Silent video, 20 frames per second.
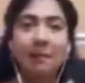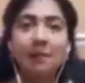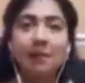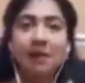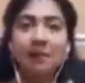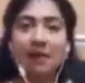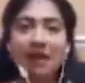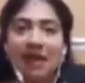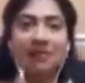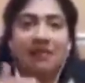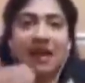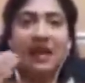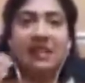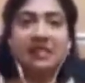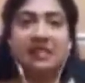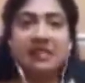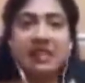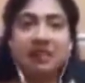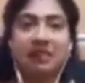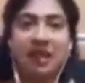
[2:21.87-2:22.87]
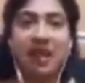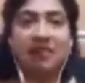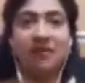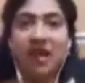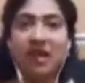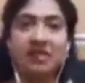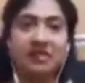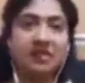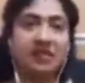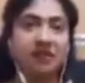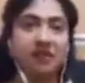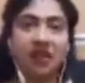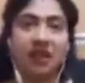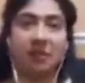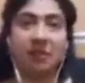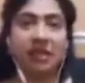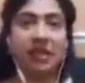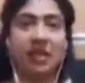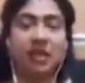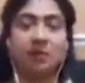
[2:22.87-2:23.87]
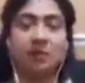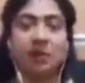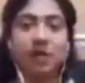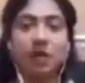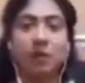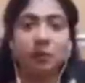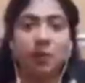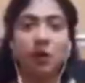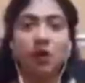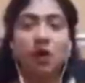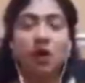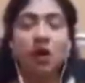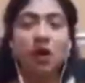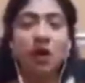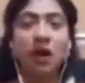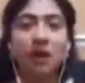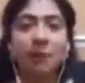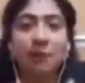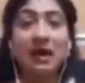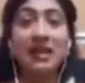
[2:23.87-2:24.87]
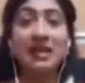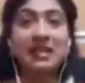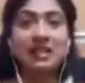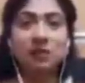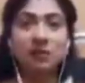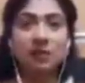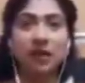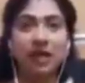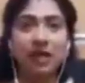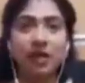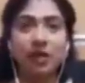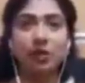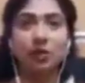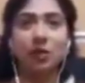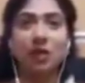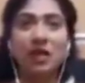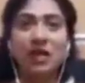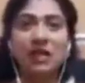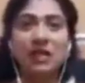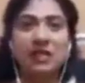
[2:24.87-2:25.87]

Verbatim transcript: ஆப்பிள் மேலே வேக்ஸ் தருவாங்க வேக்ஸ் தருவாங்க நம்ம கேள்விப்பட்டிருப்போம் மெழுகு மாதிரி இருக்கும்